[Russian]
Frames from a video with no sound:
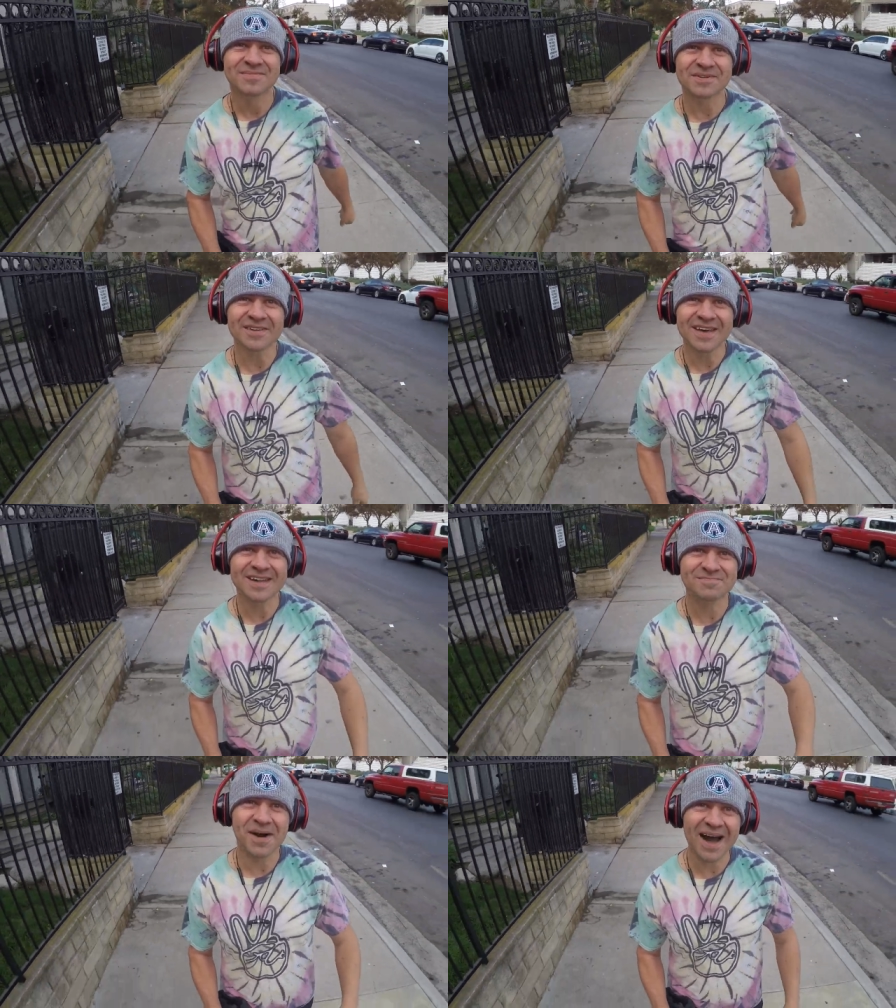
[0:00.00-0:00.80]

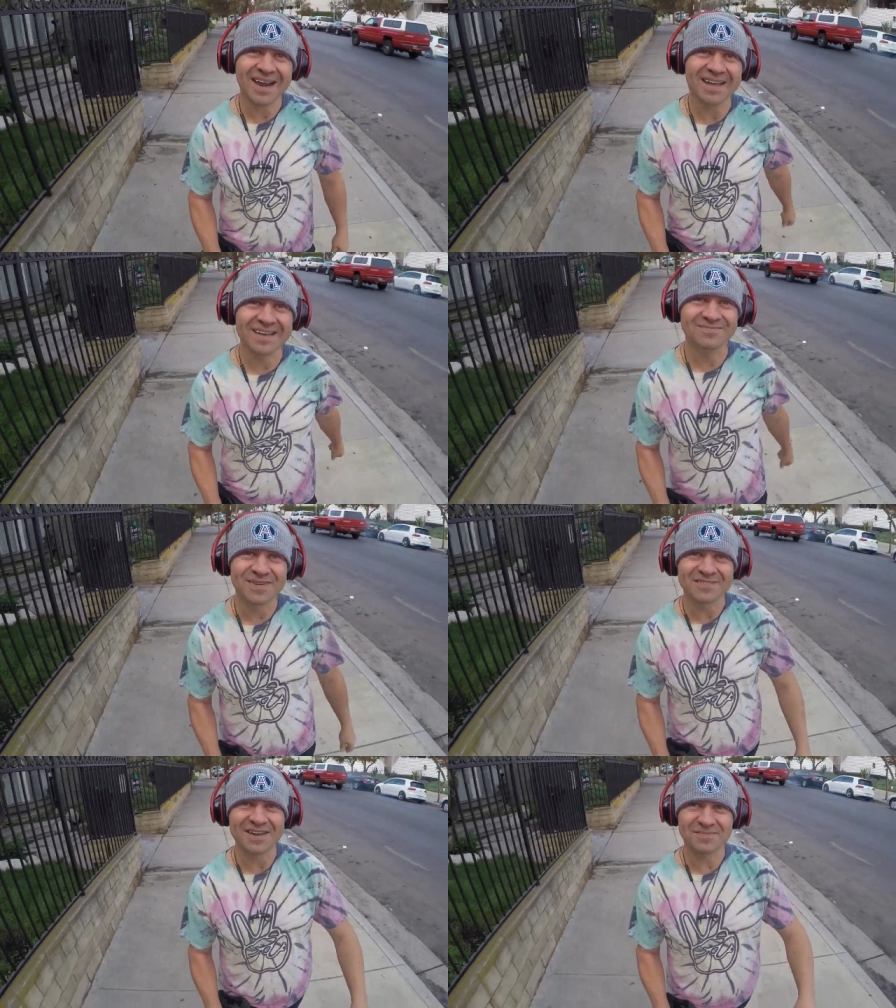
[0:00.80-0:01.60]
привет, парень!
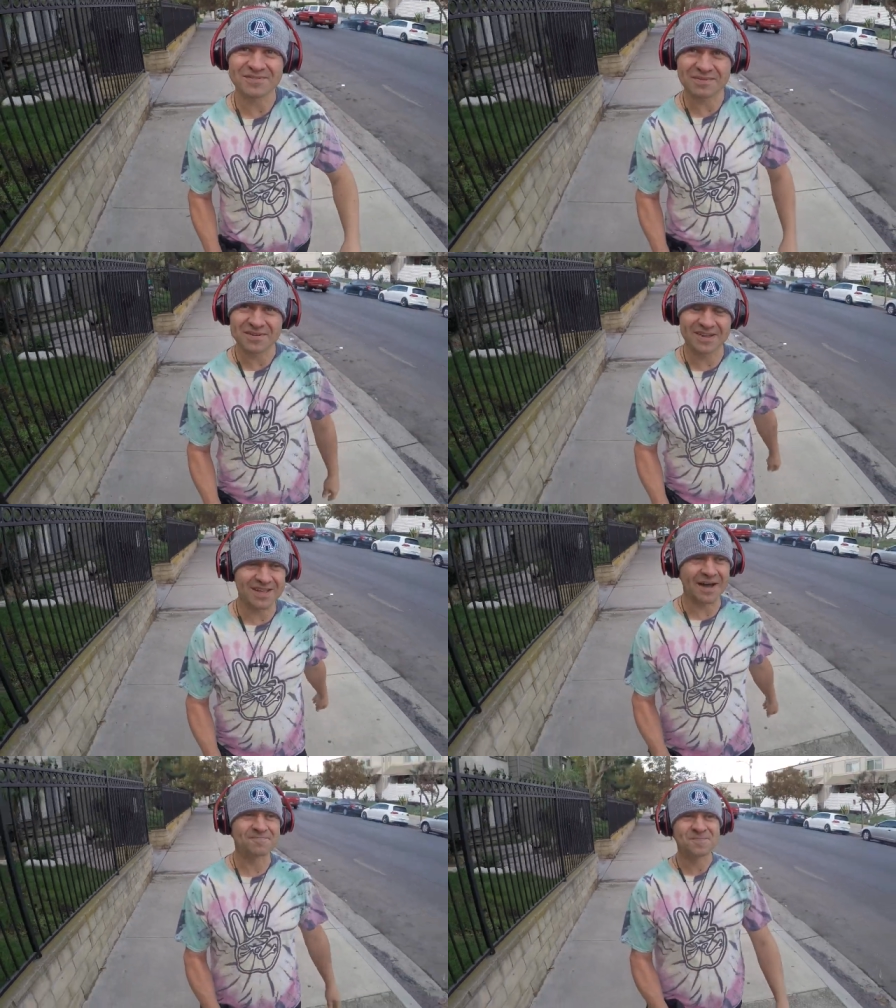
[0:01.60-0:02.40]
Привет, привет, привет,
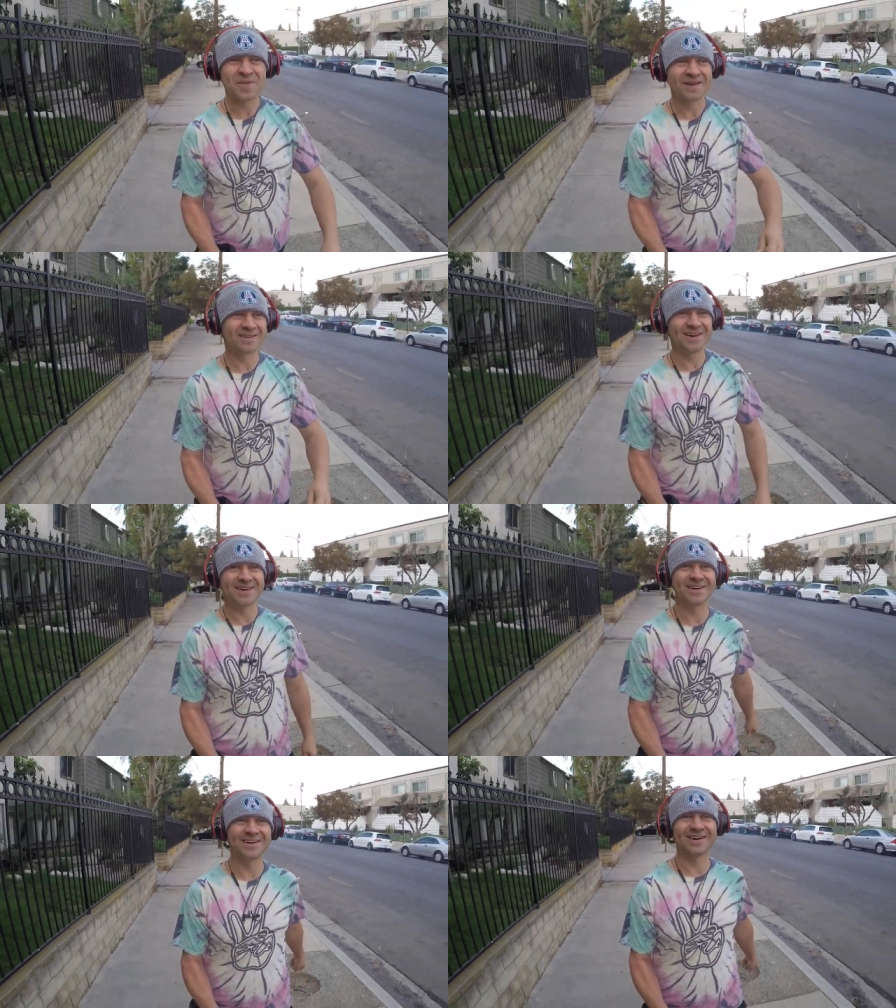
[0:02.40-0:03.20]
да.
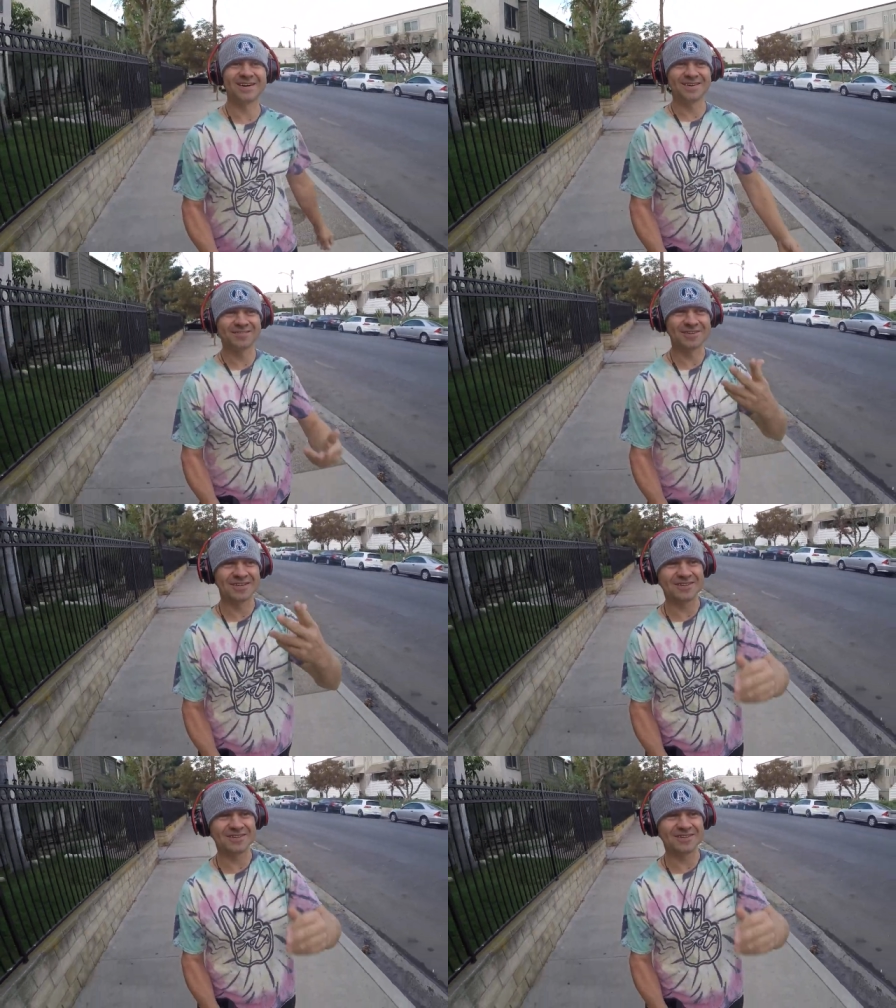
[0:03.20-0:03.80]
А, вы